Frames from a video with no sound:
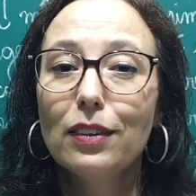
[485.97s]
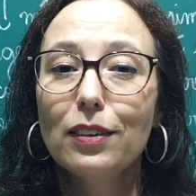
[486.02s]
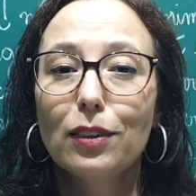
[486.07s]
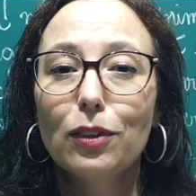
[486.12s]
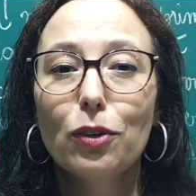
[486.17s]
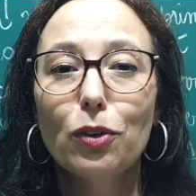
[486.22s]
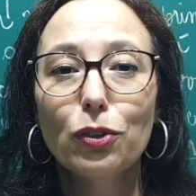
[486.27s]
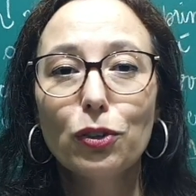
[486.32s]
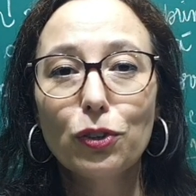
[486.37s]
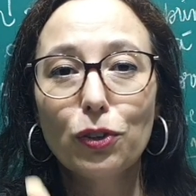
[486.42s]

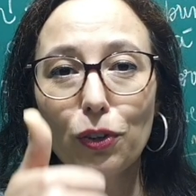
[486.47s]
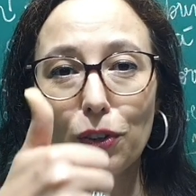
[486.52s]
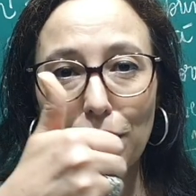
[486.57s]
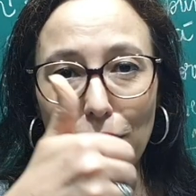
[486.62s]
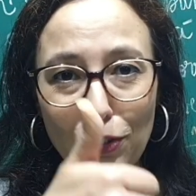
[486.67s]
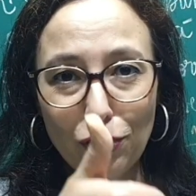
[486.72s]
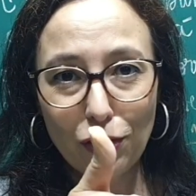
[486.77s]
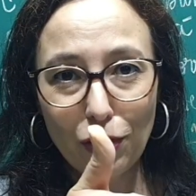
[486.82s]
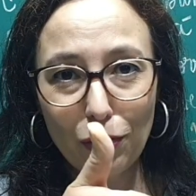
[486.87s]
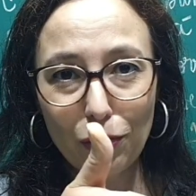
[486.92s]
Se gostou,
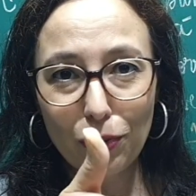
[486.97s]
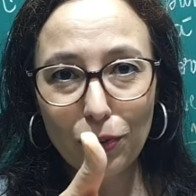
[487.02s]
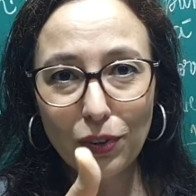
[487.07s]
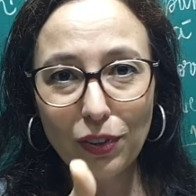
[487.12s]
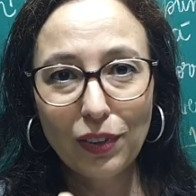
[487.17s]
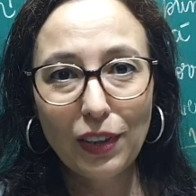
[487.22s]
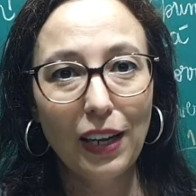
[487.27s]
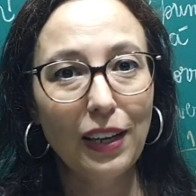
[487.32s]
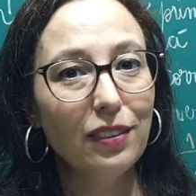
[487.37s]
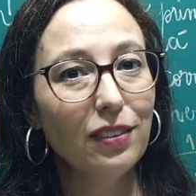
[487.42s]
deixa um
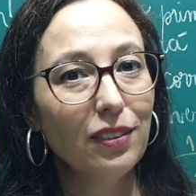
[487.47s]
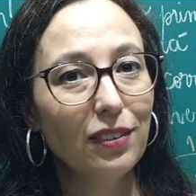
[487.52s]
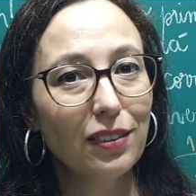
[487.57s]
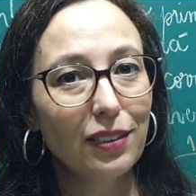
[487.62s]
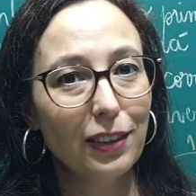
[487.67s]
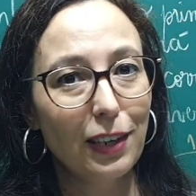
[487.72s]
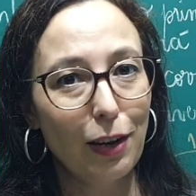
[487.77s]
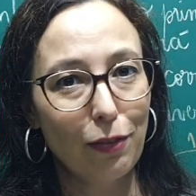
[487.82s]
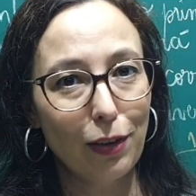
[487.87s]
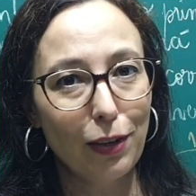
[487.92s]
gostei, se
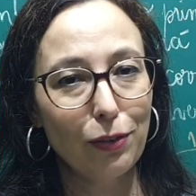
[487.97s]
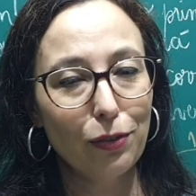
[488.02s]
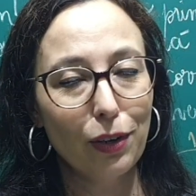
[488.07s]
inscreve